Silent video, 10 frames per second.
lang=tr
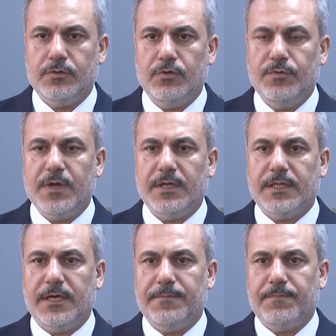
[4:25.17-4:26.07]

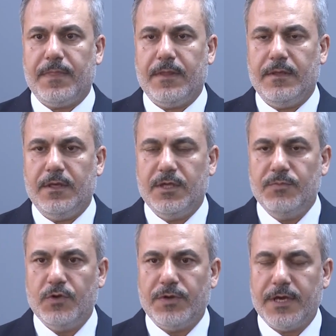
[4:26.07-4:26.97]
Lübnan'da 2
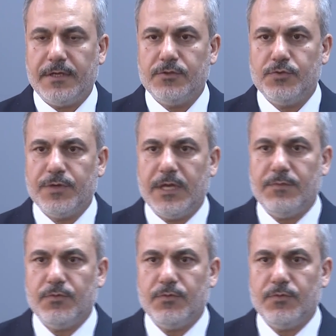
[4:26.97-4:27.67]
milyona yakın Suriyeli